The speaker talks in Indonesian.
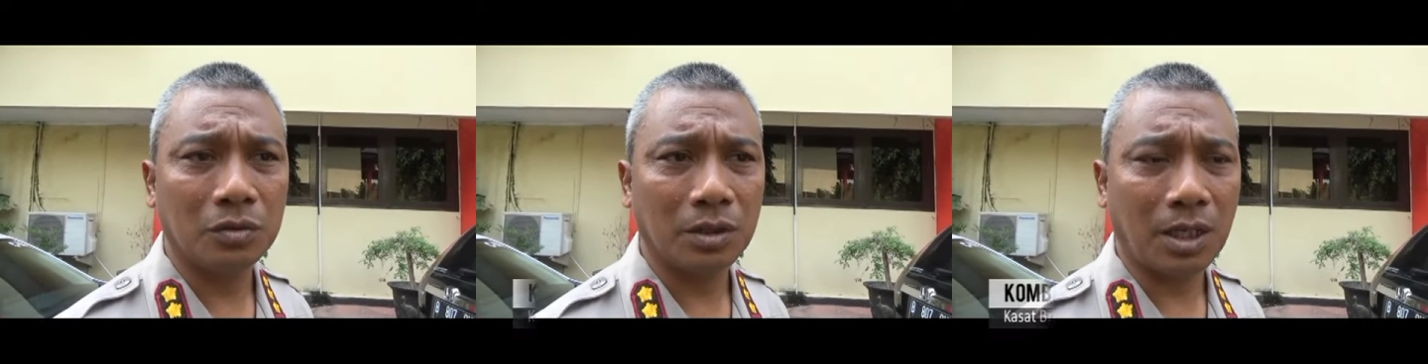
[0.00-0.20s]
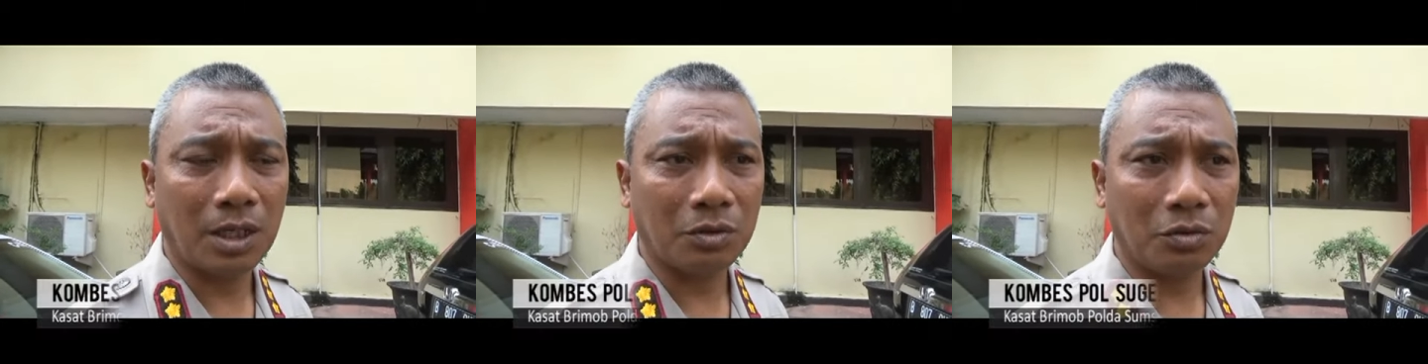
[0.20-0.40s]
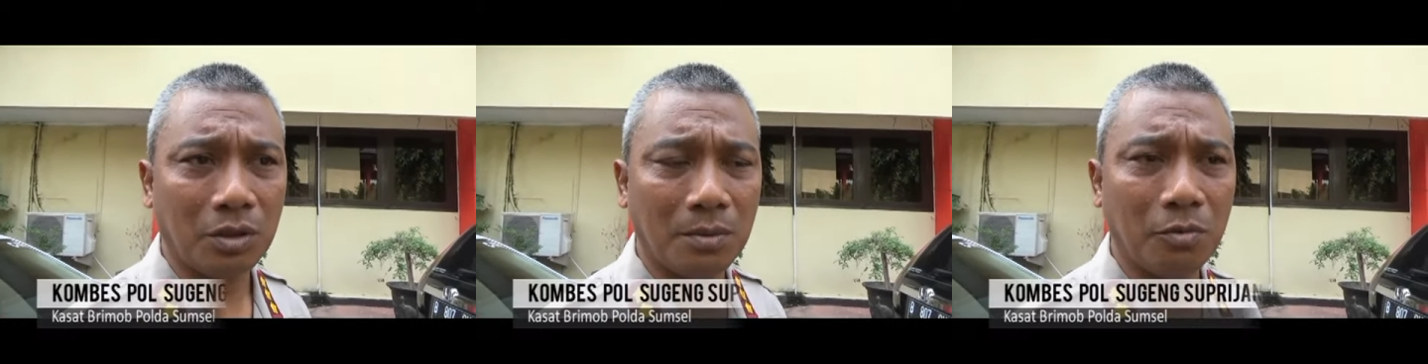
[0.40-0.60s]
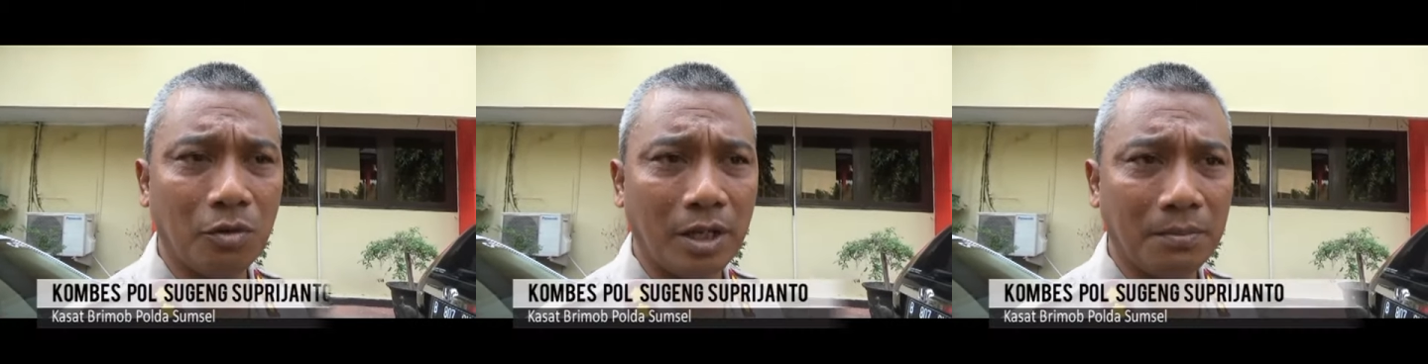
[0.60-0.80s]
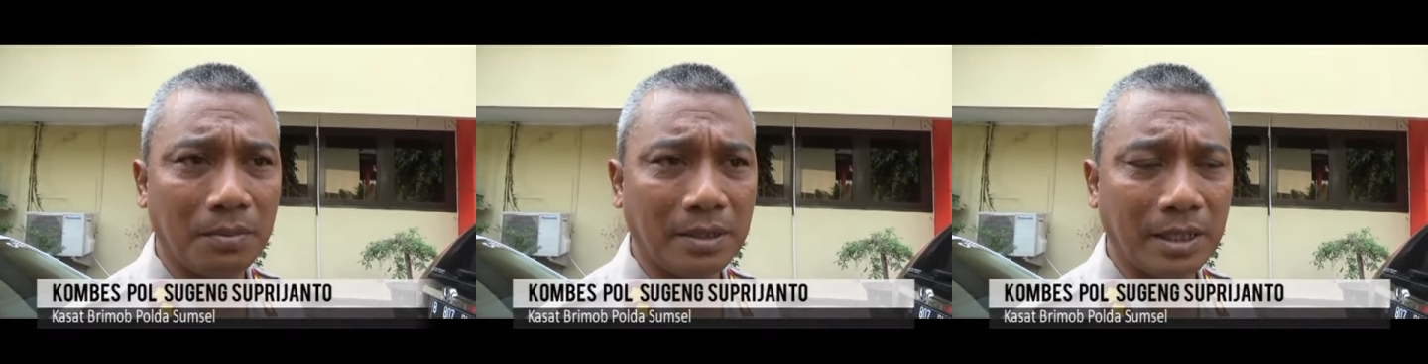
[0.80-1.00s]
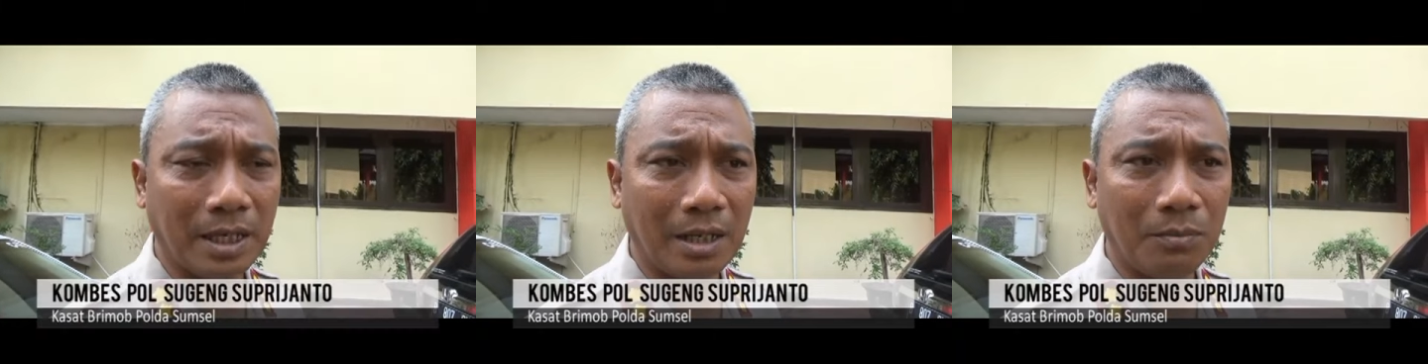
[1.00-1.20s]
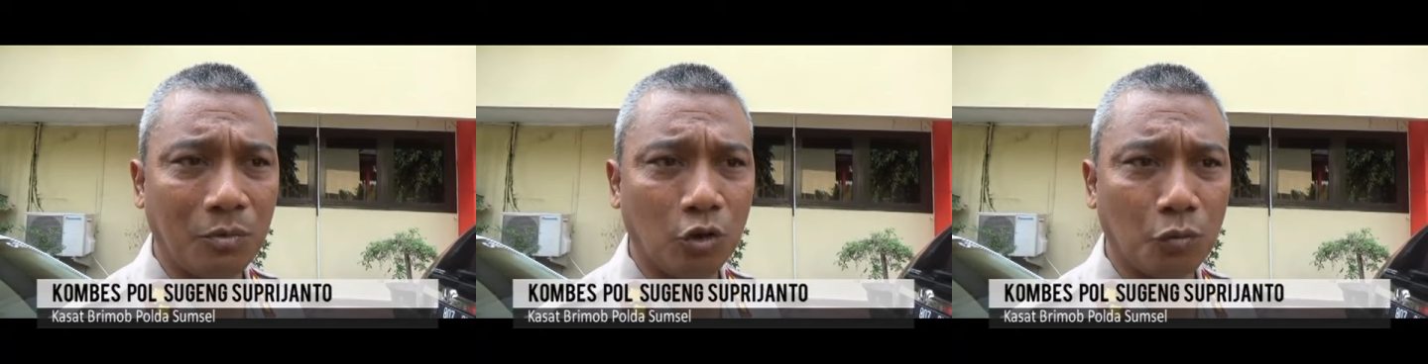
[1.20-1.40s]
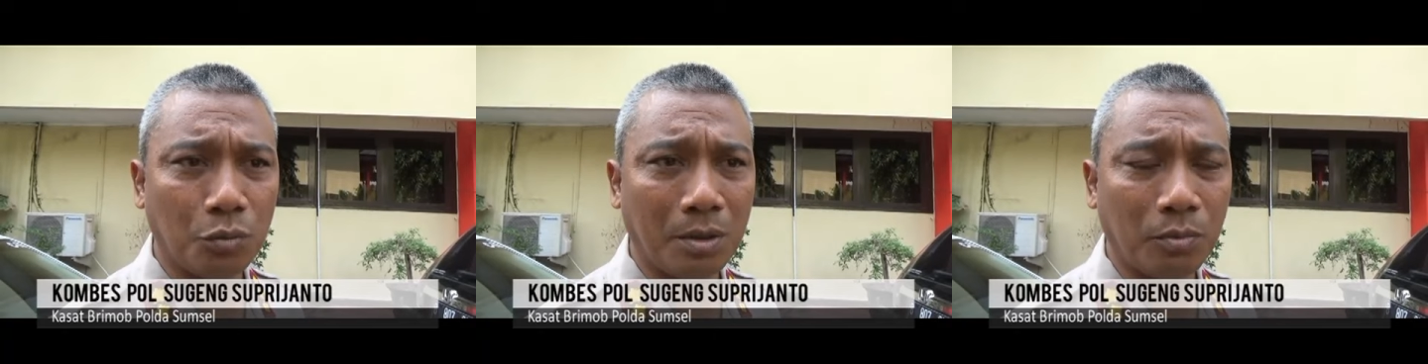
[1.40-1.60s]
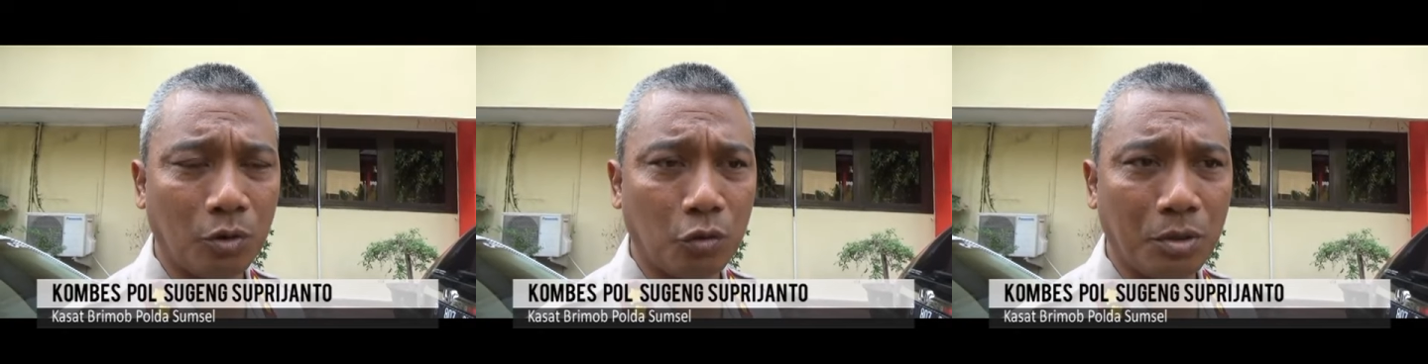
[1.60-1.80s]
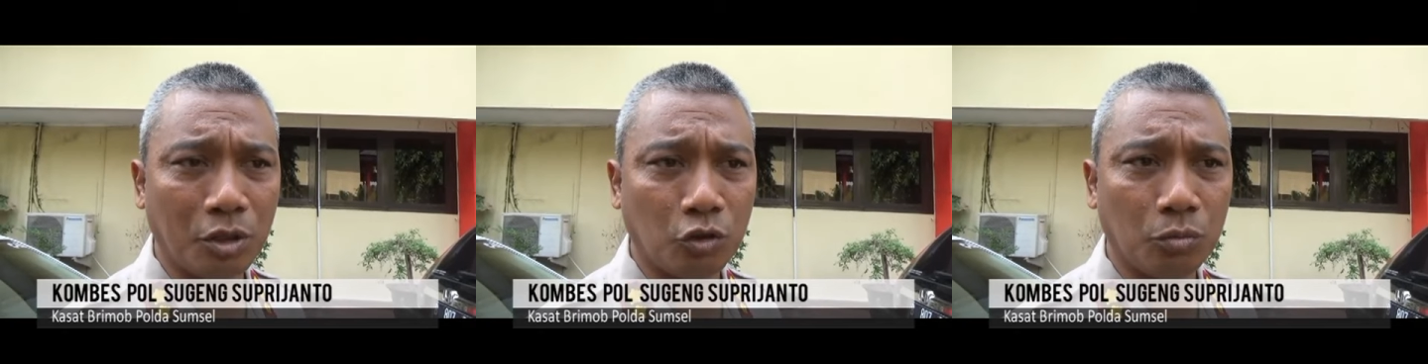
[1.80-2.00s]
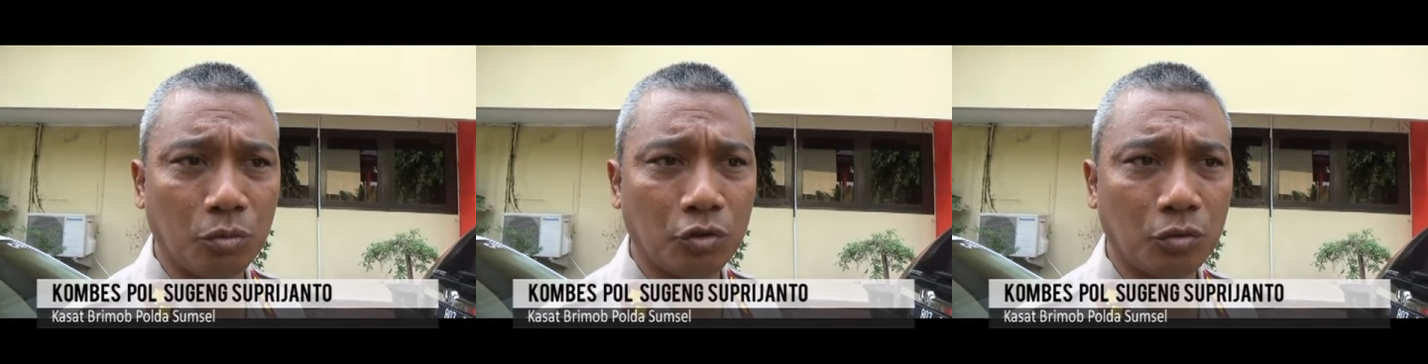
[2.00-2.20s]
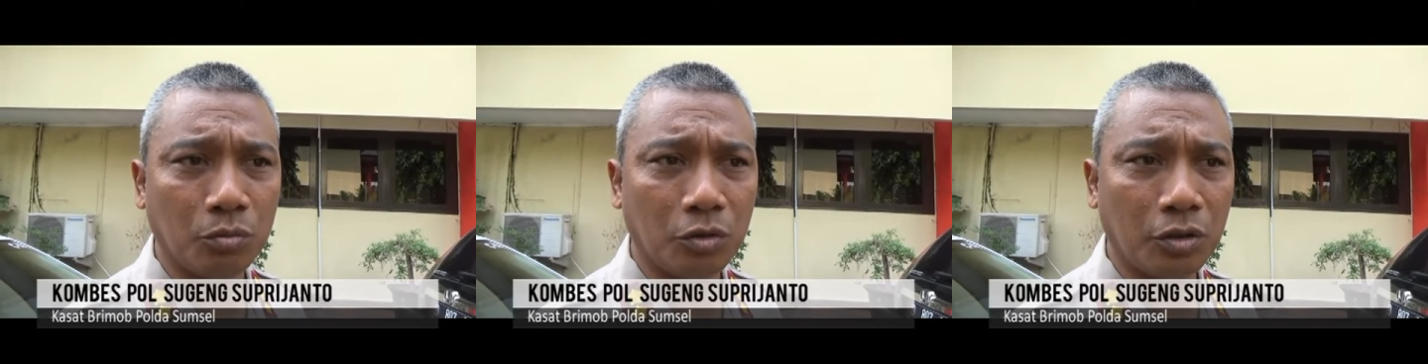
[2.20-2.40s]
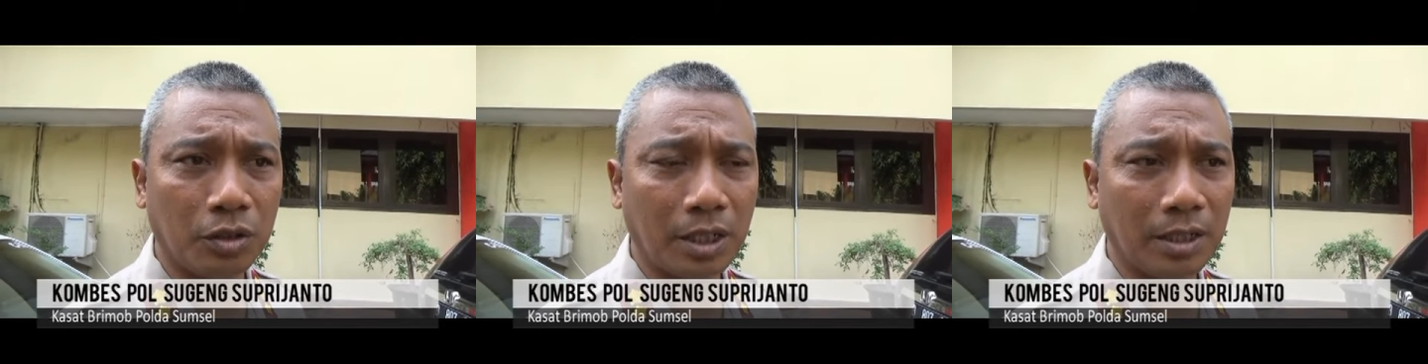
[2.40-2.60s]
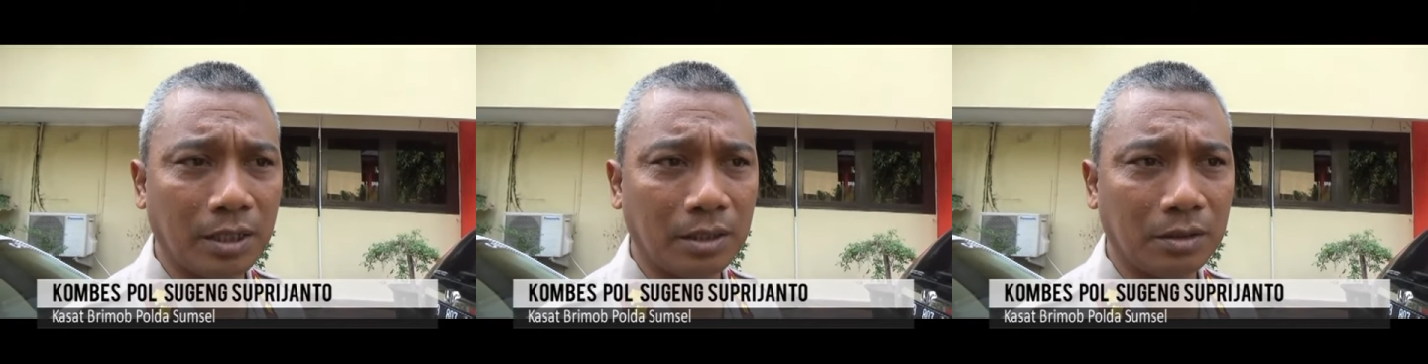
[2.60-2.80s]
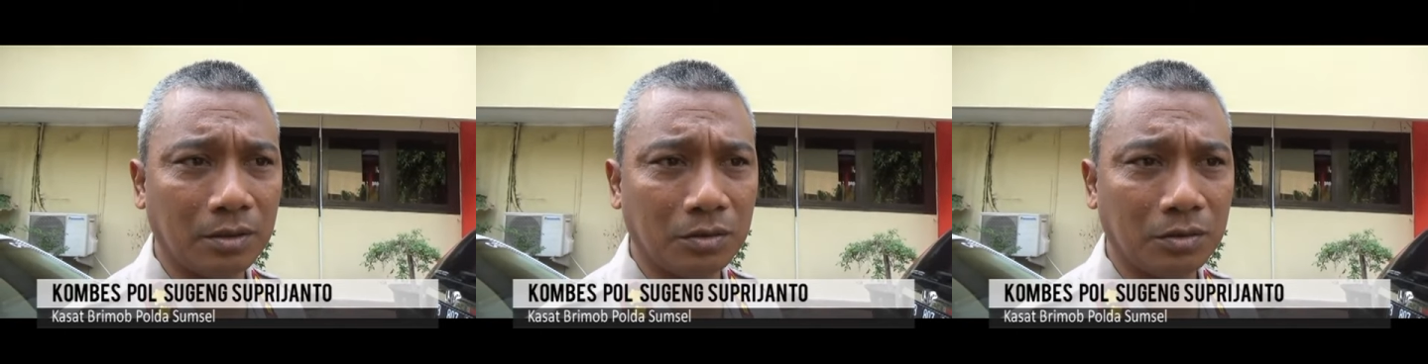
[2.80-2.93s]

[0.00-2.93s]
Sekarang sudah mulai berjalan penutupan-penutupan sumur-sumur yang